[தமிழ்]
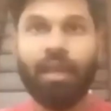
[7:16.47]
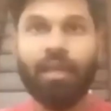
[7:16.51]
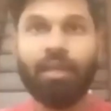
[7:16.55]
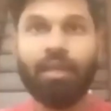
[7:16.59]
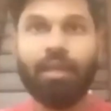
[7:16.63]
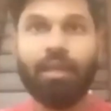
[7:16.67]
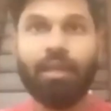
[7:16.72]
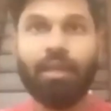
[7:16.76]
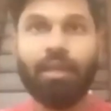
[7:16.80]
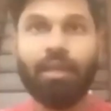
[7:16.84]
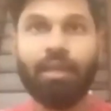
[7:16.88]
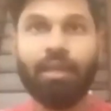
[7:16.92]

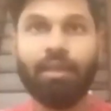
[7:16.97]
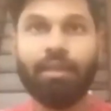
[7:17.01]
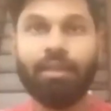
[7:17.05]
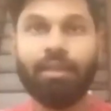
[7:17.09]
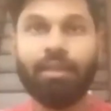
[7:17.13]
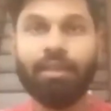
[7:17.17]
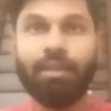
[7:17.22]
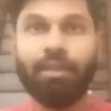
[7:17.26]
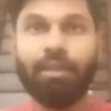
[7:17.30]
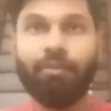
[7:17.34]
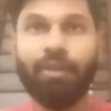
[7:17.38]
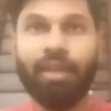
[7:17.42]
அதனால
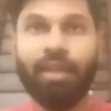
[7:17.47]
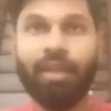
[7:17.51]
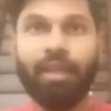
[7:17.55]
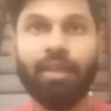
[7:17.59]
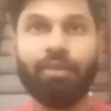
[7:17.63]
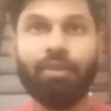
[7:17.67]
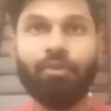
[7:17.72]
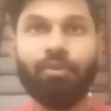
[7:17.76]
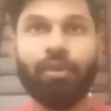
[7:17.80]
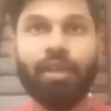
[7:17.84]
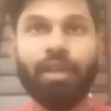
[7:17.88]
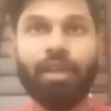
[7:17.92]
இந்த வரி
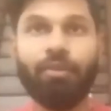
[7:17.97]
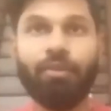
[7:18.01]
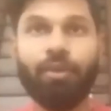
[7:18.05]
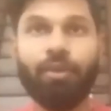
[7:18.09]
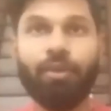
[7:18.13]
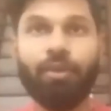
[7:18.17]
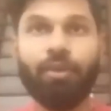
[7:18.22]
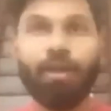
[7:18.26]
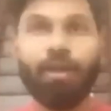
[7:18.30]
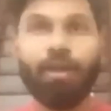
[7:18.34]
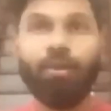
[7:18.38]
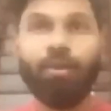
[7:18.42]
உயர்
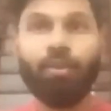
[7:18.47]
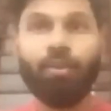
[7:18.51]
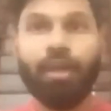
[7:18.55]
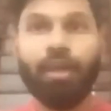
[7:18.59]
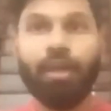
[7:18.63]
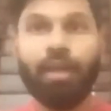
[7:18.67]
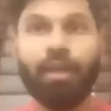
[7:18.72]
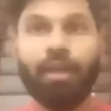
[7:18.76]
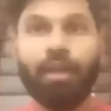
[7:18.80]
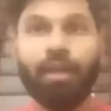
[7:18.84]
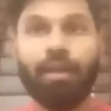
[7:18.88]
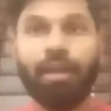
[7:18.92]
உயர்
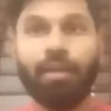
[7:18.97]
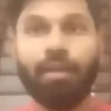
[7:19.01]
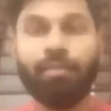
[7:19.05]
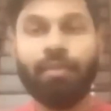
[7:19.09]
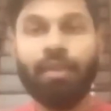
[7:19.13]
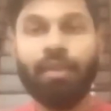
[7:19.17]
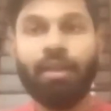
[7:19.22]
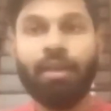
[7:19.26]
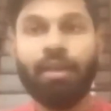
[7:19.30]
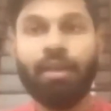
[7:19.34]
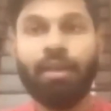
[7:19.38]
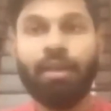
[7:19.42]
உயர்நலம்
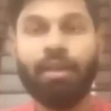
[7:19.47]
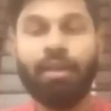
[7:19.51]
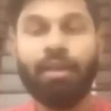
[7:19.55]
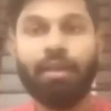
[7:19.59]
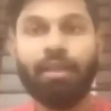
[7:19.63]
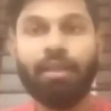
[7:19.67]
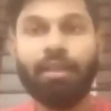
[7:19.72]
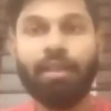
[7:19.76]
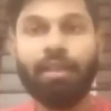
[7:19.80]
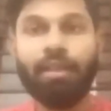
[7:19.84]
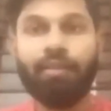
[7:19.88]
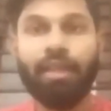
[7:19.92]

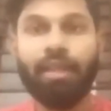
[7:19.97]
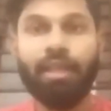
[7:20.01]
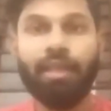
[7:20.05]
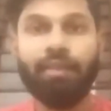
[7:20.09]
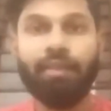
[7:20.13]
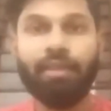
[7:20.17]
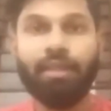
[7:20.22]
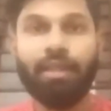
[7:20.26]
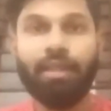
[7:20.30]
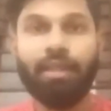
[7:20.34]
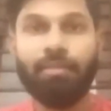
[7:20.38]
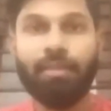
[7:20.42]
இந்த வரியை
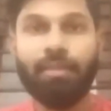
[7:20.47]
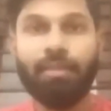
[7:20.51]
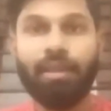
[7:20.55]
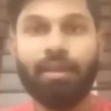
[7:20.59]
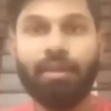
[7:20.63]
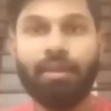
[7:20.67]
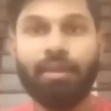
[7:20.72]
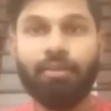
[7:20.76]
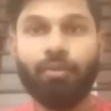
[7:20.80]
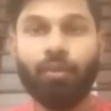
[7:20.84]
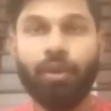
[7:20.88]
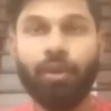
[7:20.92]
வந்து நம்ம
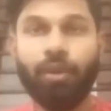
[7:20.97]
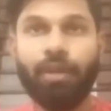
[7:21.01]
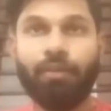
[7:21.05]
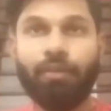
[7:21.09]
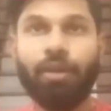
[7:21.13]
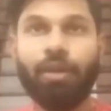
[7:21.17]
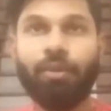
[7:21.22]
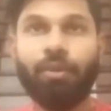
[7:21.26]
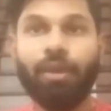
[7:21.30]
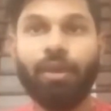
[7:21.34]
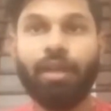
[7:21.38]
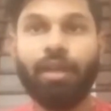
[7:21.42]
உயர்
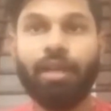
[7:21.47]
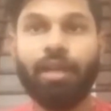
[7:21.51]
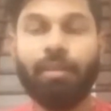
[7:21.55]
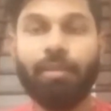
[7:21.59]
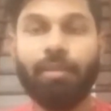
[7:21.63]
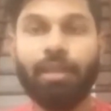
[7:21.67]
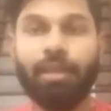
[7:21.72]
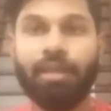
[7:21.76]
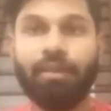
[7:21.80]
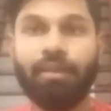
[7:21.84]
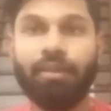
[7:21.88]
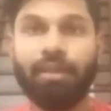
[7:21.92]
உயர் உயர்நலம்
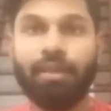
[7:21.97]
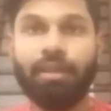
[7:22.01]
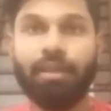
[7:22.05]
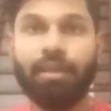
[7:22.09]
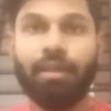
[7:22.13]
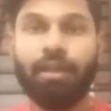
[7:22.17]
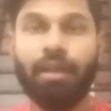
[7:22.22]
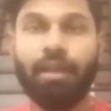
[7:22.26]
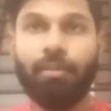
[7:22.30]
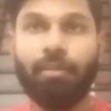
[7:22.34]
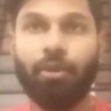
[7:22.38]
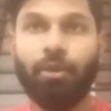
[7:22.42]
அதாவது
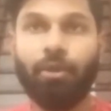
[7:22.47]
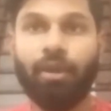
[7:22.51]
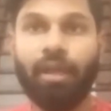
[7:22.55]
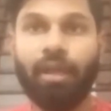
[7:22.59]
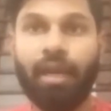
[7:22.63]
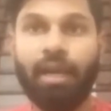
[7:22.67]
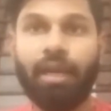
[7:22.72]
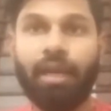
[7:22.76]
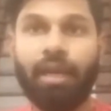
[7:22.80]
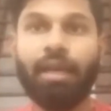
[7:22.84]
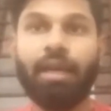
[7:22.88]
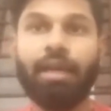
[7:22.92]
நம்மளுடைய
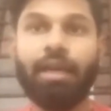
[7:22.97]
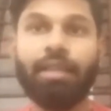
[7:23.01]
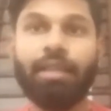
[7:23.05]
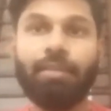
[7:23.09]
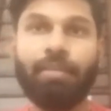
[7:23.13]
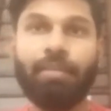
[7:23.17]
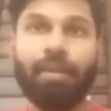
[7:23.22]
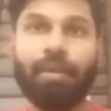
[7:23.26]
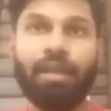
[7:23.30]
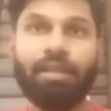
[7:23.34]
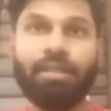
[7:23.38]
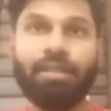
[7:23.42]
அன்னை
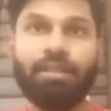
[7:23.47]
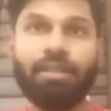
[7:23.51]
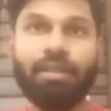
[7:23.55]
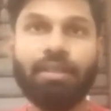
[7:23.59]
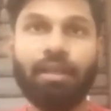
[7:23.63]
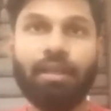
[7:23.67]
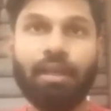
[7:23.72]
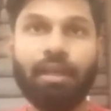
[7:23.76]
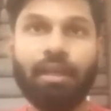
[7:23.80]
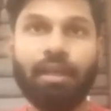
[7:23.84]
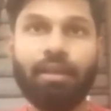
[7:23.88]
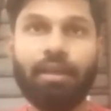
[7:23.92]
ஆதிபராசக்தி
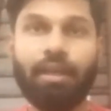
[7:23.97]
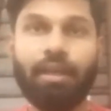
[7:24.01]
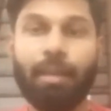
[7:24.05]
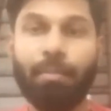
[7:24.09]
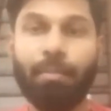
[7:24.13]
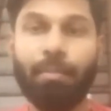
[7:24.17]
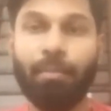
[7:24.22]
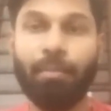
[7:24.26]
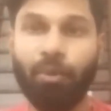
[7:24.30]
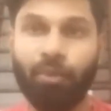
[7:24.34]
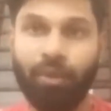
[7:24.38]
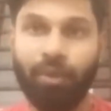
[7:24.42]
தான்
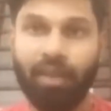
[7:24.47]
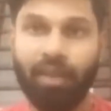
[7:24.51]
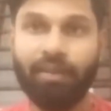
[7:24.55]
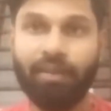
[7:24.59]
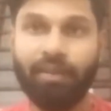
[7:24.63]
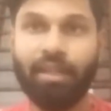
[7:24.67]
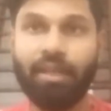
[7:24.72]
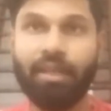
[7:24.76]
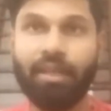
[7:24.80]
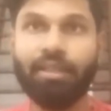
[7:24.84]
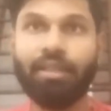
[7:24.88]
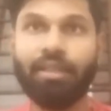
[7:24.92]
நம்ம
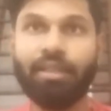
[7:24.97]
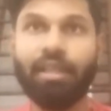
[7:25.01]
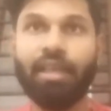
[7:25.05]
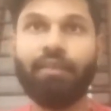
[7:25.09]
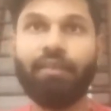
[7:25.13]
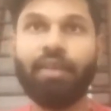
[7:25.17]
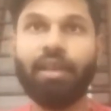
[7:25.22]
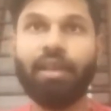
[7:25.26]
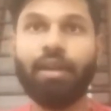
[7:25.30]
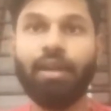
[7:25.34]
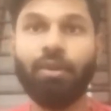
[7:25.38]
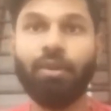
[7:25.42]
உயர்வதற்கு
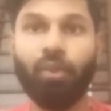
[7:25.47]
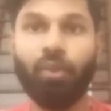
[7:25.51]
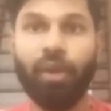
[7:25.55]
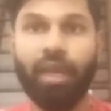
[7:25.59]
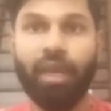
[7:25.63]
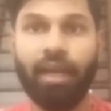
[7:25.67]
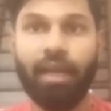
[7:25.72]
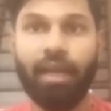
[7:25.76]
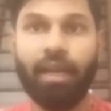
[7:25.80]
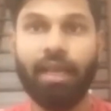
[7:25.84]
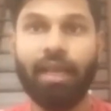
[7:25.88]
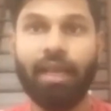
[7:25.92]
தேவையான
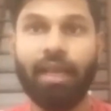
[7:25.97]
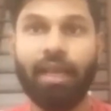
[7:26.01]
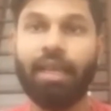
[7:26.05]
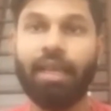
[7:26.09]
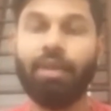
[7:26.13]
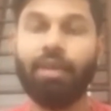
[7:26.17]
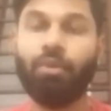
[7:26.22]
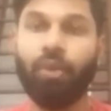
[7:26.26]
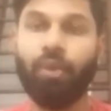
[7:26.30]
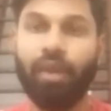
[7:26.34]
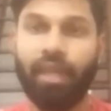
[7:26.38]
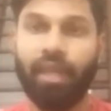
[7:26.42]

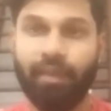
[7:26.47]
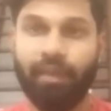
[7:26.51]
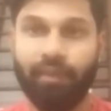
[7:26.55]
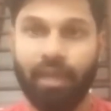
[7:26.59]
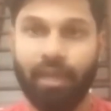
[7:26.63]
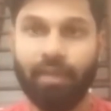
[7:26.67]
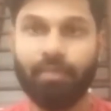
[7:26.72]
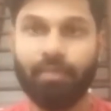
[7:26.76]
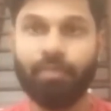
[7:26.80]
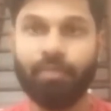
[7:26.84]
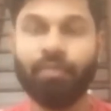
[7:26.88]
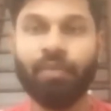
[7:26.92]
உயர்நலங்களை
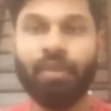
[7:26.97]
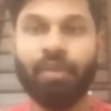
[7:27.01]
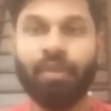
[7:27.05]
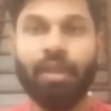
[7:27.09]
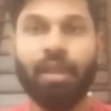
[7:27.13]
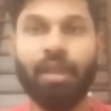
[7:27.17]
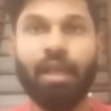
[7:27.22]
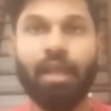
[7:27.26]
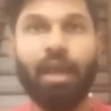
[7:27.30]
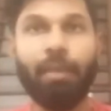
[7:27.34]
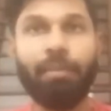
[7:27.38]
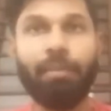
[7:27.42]
உடையவள்
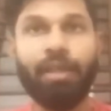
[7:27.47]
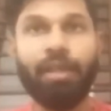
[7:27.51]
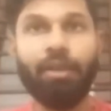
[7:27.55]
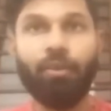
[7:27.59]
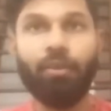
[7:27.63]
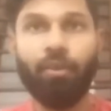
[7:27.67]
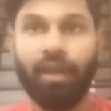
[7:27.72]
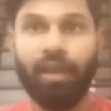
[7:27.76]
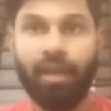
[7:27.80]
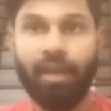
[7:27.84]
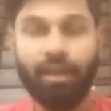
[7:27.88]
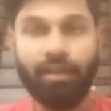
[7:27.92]

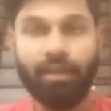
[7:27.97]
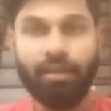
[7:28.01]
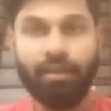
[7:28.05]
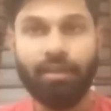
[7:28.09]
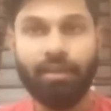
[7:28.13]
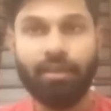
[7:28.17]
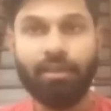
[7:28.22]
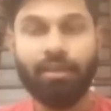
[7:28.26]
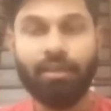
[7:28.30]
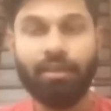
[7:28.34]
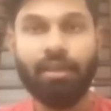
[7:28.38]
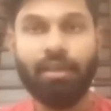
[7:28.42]
அப்படின்னு ஒரு கருத்து